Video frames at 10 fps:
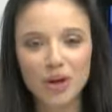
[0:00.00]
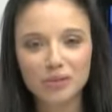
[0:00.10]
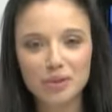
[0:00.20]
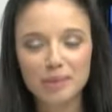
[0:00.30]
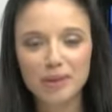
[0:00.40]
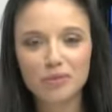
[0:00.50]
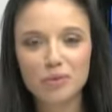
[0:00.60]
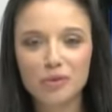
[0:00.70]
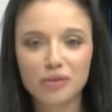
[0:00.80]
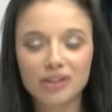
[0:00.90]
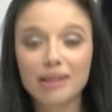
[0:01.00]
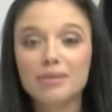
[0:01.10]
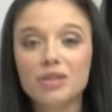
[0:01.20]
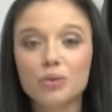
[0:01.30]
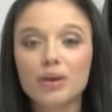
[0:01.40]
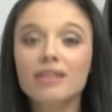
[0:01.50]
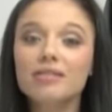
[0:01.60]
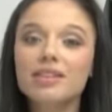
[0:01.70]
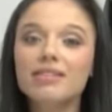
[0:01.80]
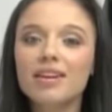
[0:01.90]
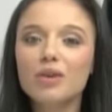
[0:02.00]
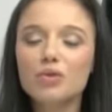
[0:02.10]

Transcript: à tous et bienvenue pour votre émission L'invité.